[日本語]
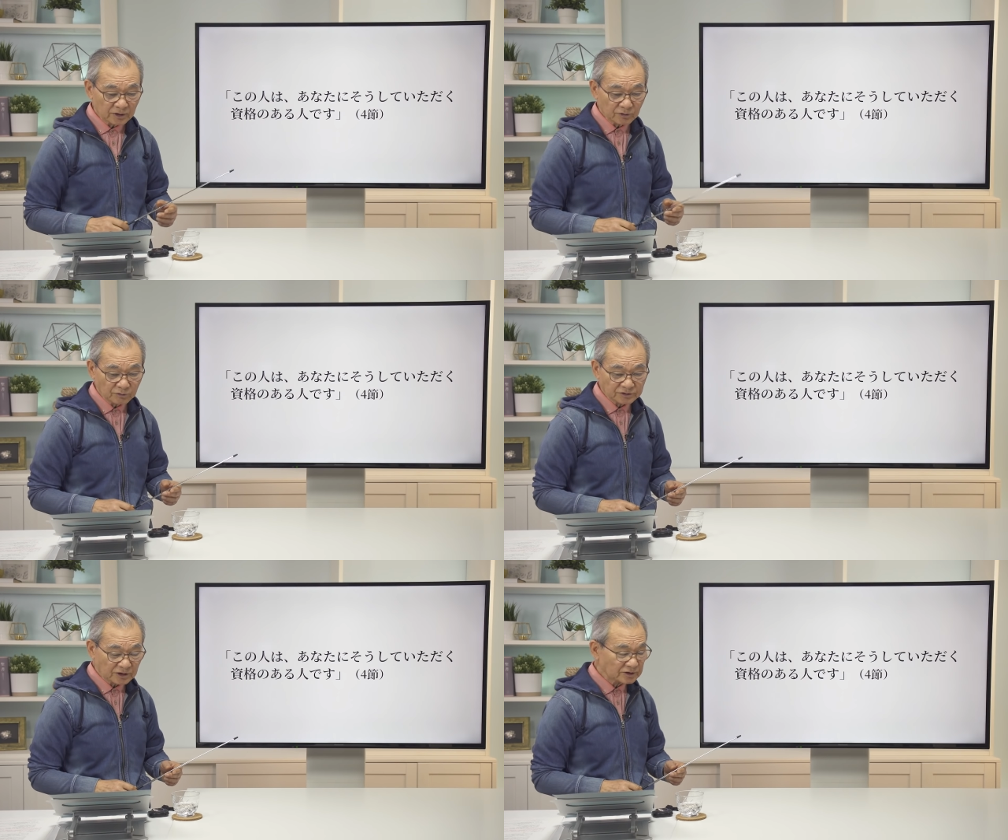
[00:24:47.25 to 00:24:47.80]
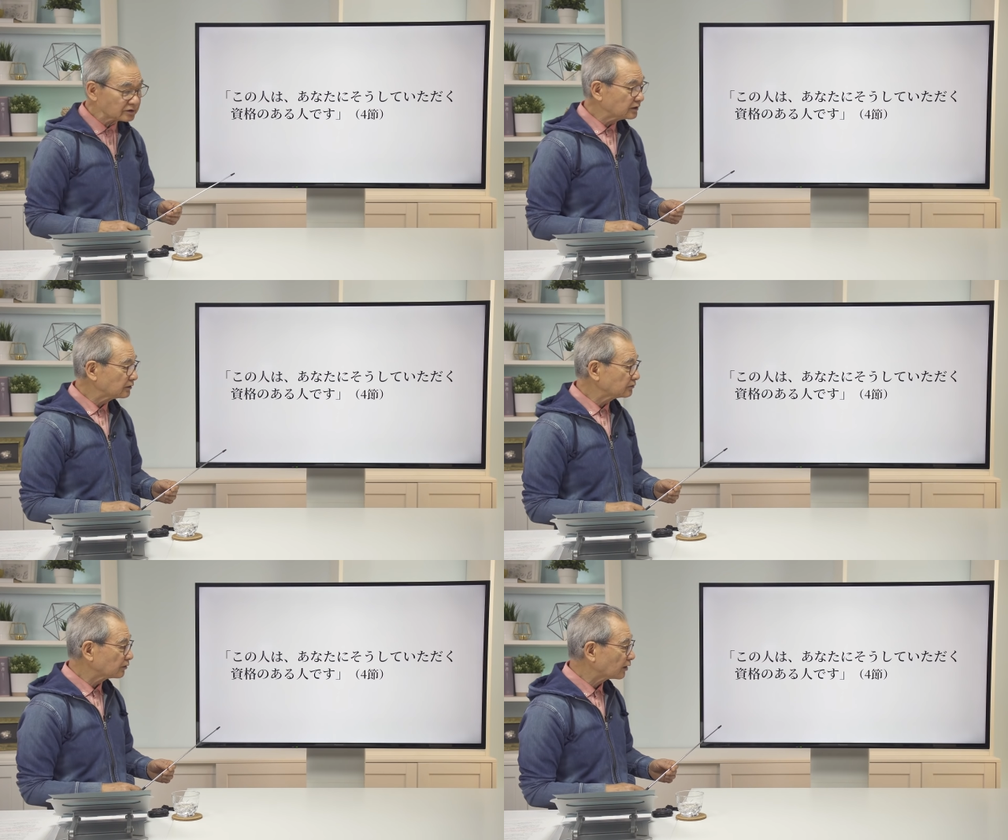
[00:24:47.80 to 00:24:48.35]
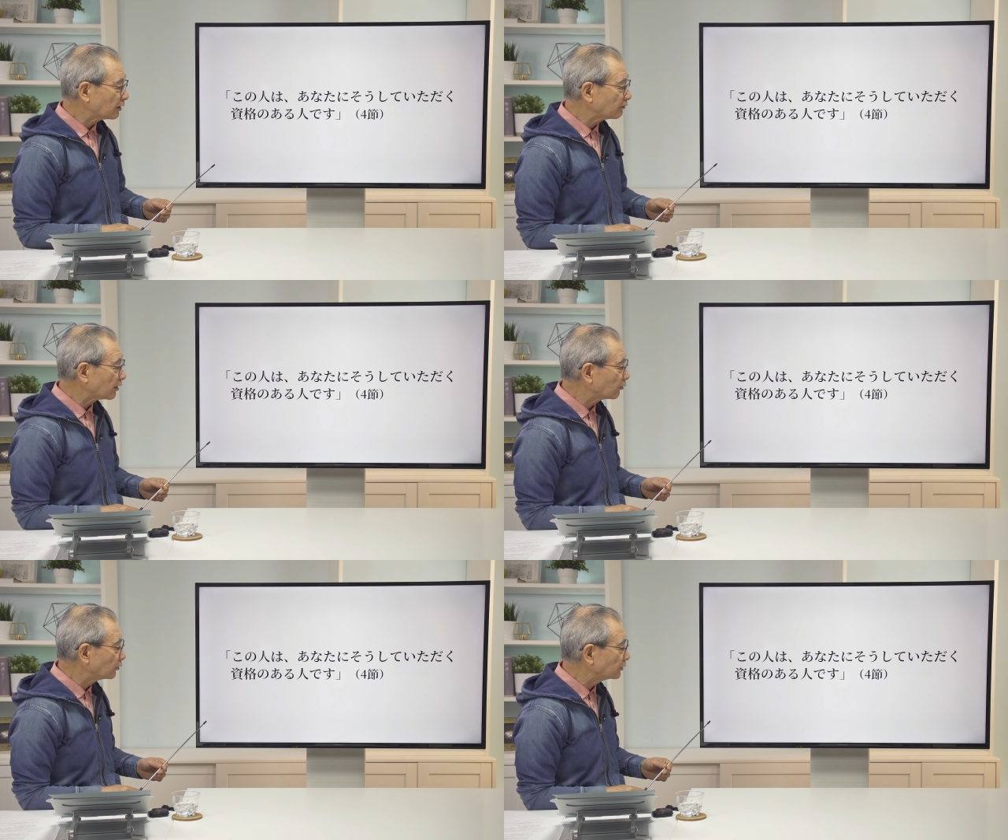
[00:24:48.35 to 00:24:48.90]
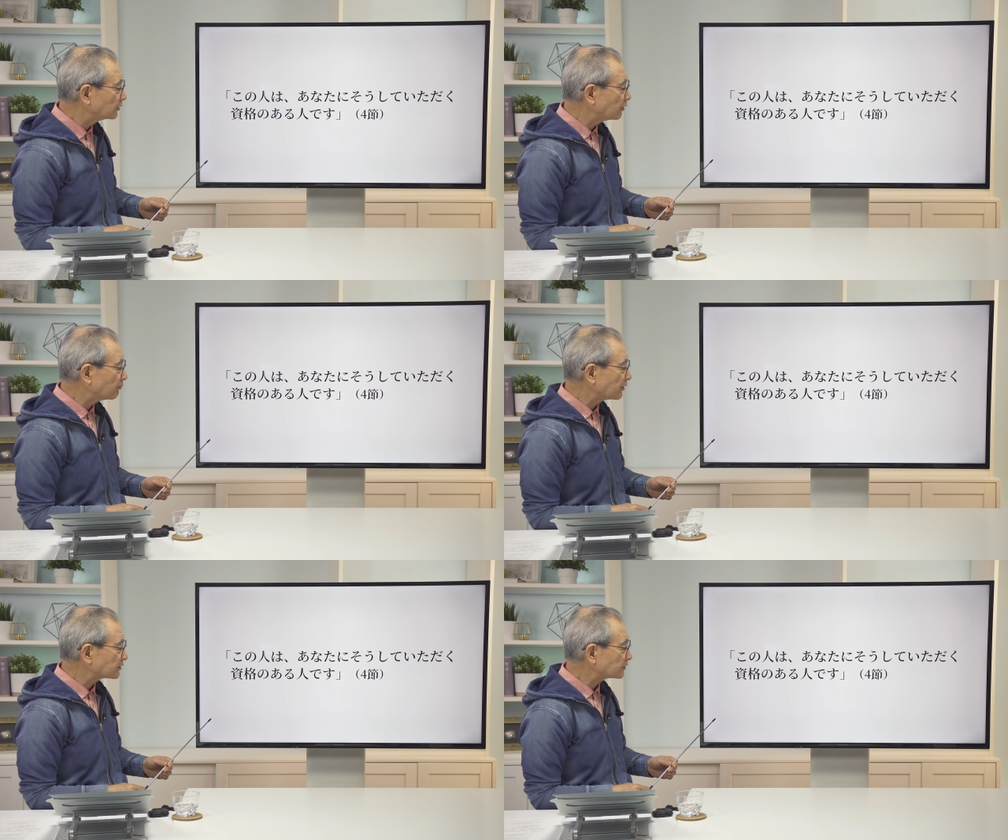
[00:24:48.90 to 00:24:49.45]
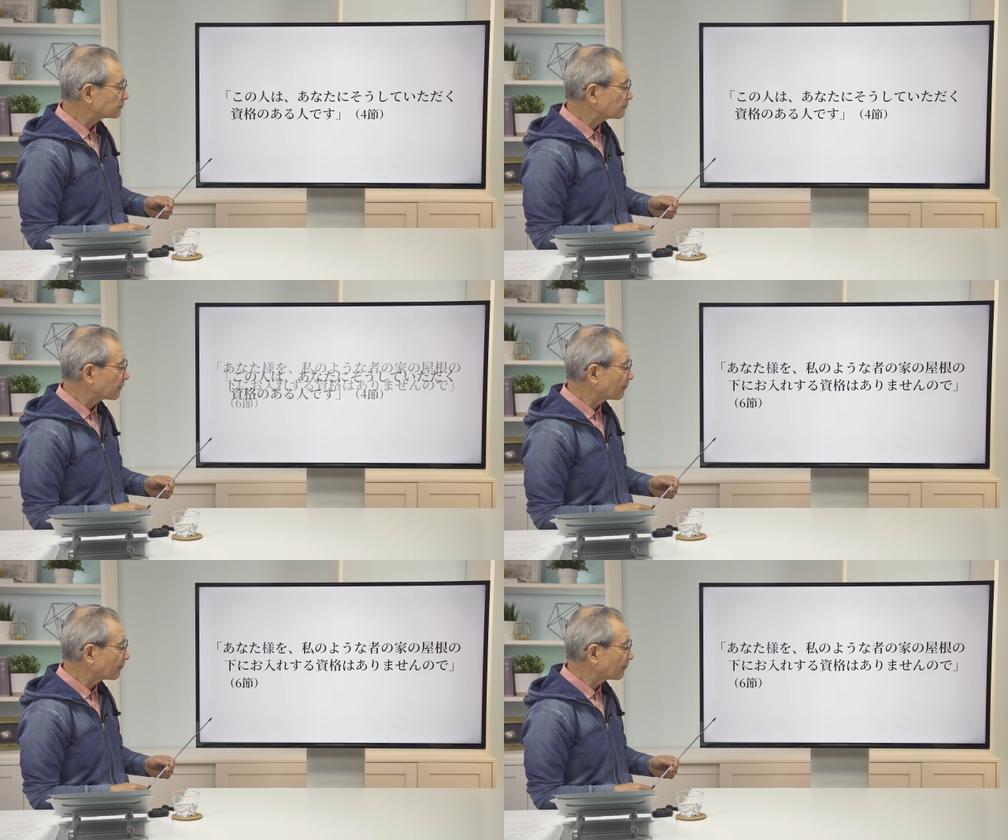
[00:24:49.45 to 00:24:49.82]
ろく節に行くと彼はこう言っています。